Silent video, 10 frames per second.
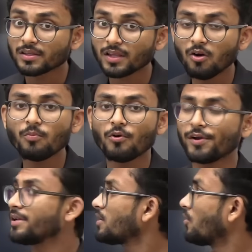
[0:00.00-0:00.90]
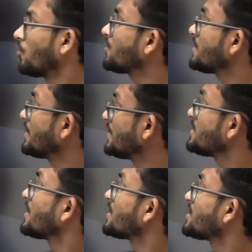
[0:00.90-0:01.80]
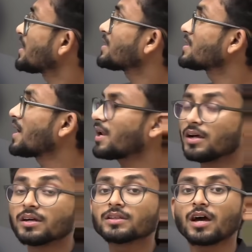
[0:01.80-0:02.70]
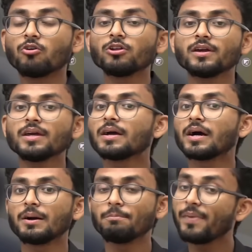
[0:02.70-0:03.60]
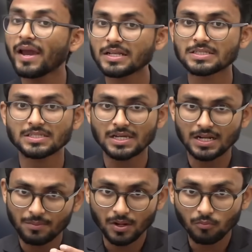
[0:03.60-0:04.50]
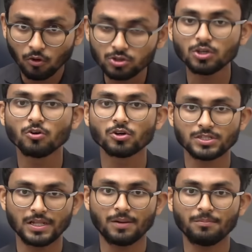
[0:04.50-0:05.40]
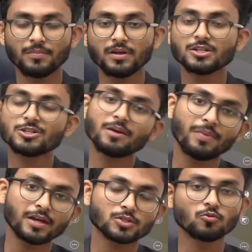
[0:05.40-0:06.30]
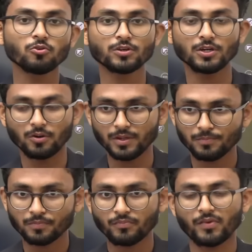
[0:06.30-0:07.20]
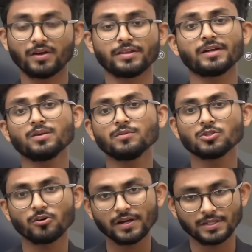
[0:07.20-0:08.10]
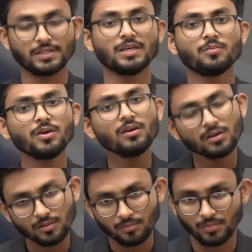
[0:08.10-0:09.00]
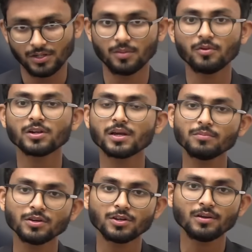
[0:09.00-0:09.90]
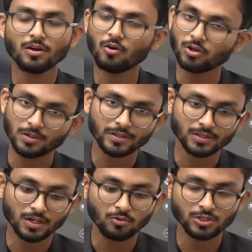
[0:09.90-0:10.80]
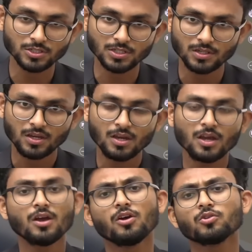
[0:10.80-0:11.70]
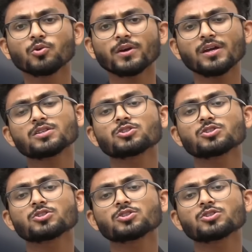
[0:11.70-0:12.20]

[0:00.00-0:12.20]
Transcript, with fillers: নাও পয়েন্ট ওন ইজ যে স্যার তাহলে ব্যাচ যারা আমরা ভর্তি হয়েছিলাম সেই ব্যাচগুলো কি হবে আনএকাডেমির সঙ্গে এটা নিয়ে আমি মাল্টিপাল টাইম মিটিং কথাবার্তা বলেছি তো এর